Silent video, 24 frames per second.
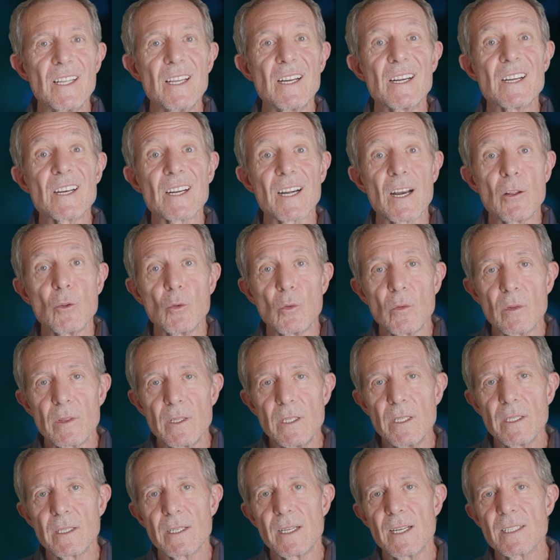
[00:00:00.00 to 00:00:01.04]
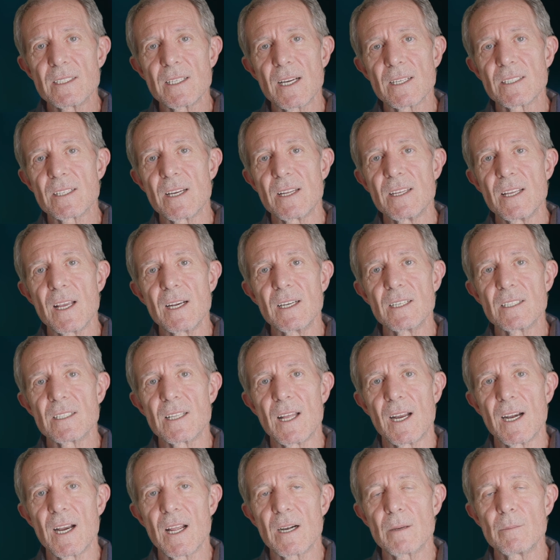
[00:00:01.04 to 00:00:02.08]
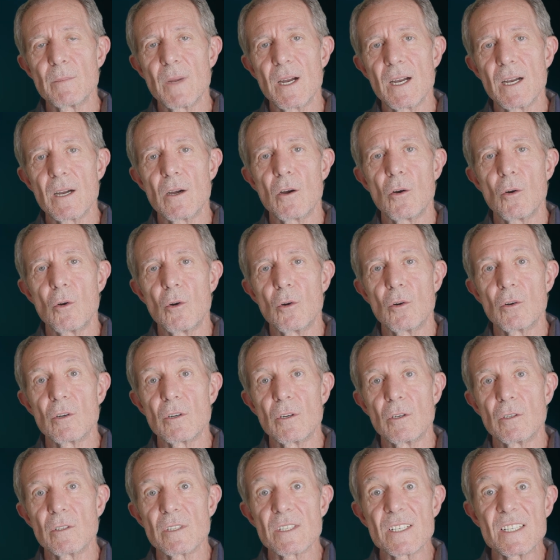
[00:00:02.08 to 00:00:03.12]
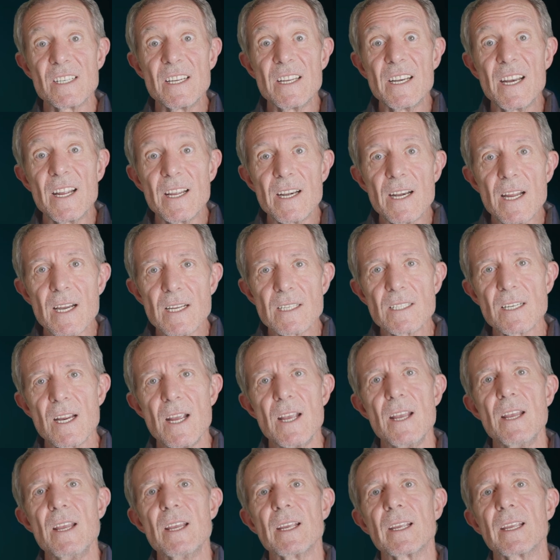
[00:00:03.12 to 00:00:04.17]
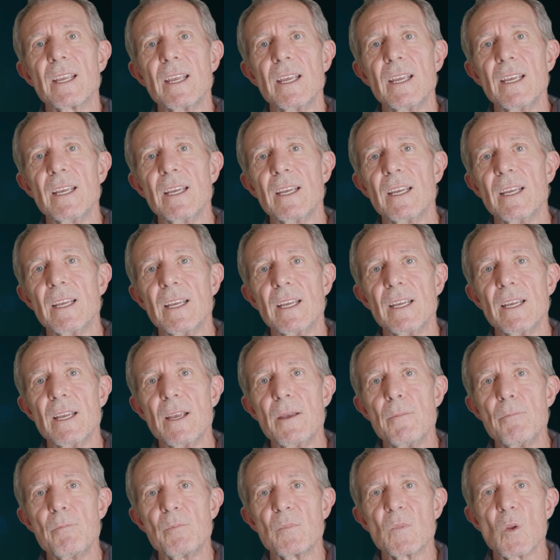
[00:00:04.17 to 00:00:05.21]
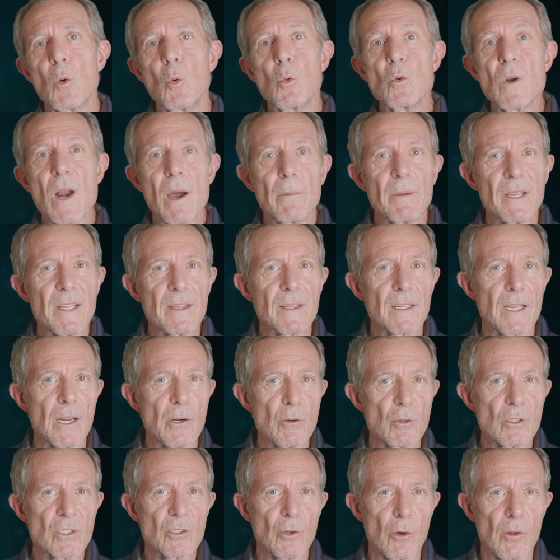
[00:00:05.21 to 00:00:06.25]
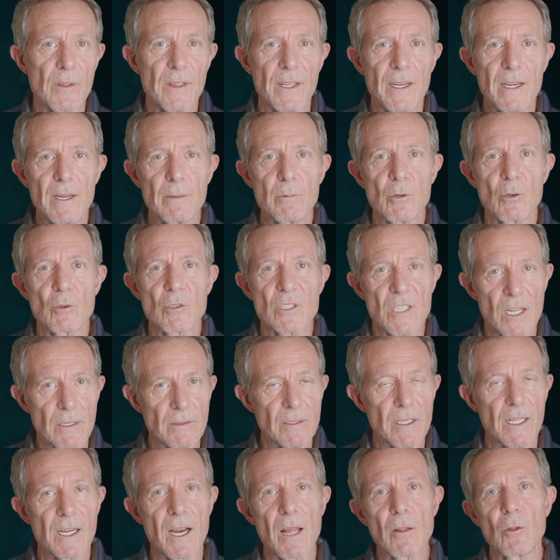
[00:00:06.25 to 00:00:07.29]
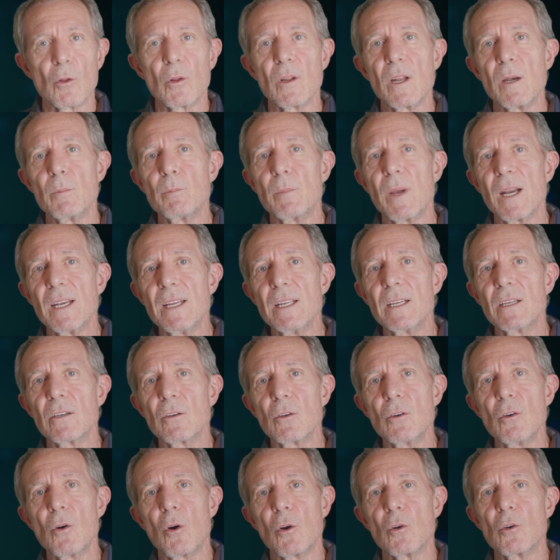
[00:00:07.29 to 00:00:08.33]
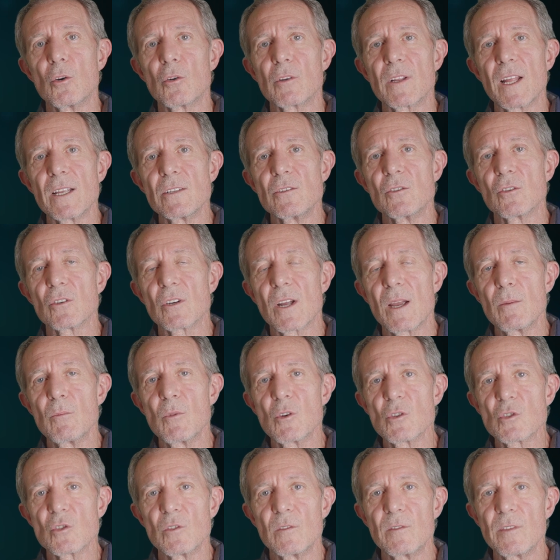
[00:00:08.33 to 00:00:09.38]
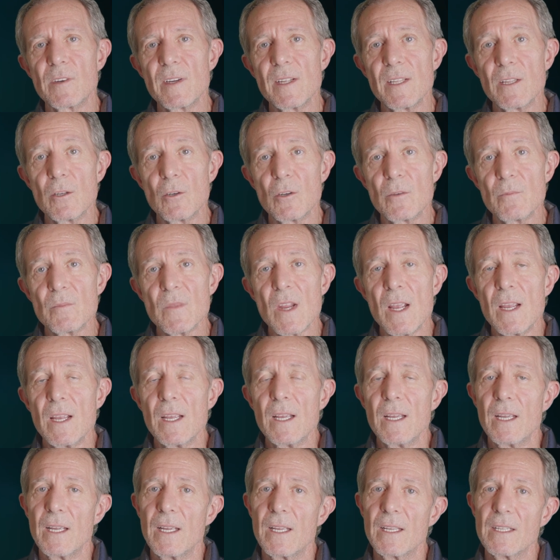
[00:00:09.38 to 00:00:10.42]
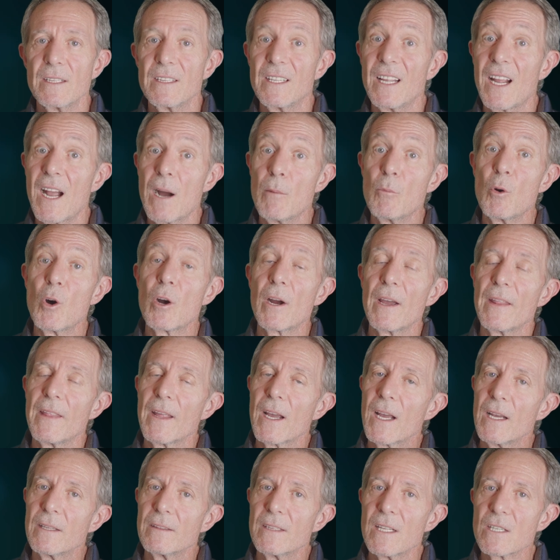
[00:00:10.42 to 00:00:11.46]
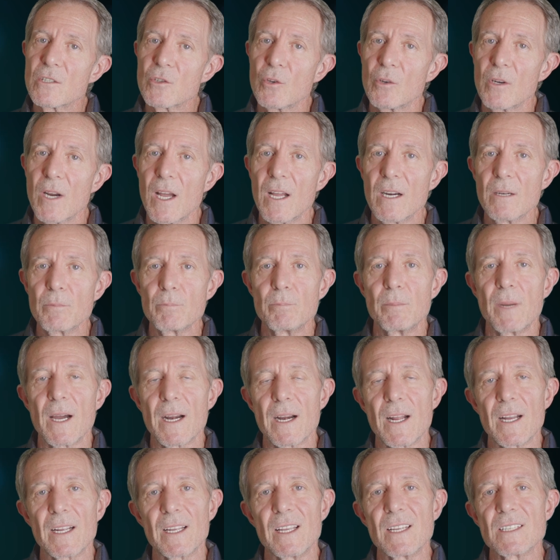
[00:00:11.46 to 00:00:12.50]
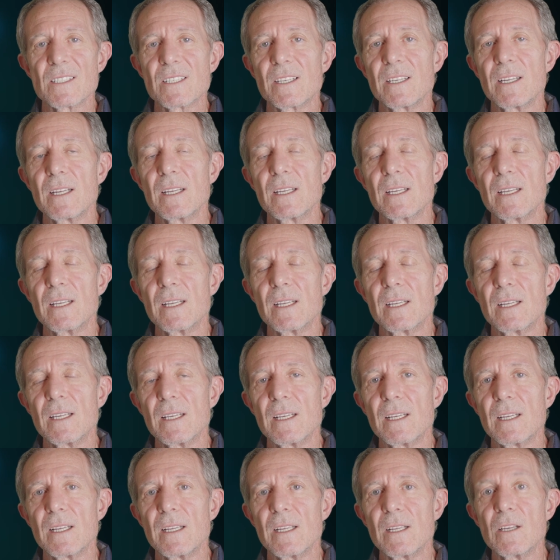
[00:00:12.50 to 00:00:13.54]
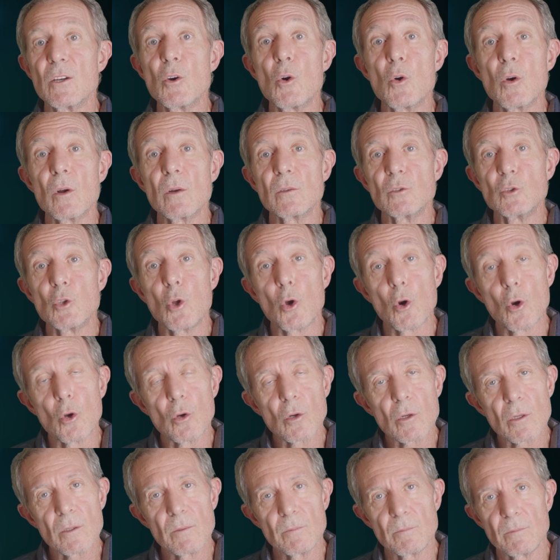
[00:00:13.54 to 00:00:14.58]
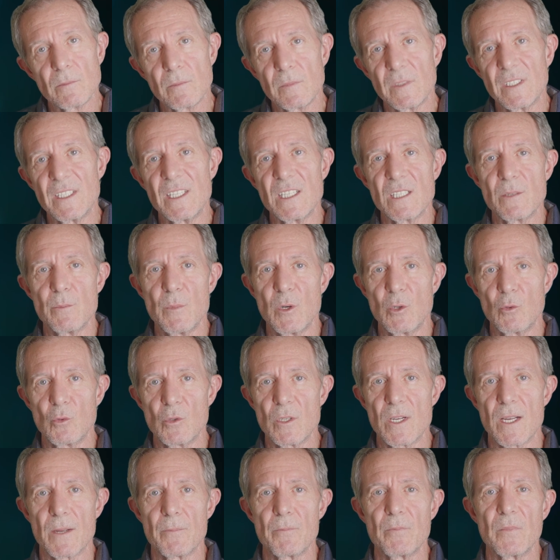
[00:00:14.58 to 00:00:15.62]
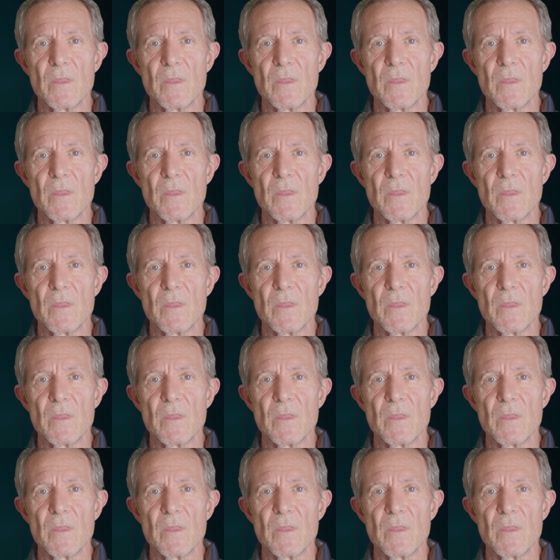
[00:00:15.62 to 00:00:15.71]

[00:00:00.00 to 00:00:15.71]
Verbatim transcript: de reducir esas señales de alarma o, sirenas que eh, una vez que nuestro cerebro se ha enterado del peligro o los daños que hemos sufrido, eh, digamos que dejan de sonar para que ese eh, dolor disminuya.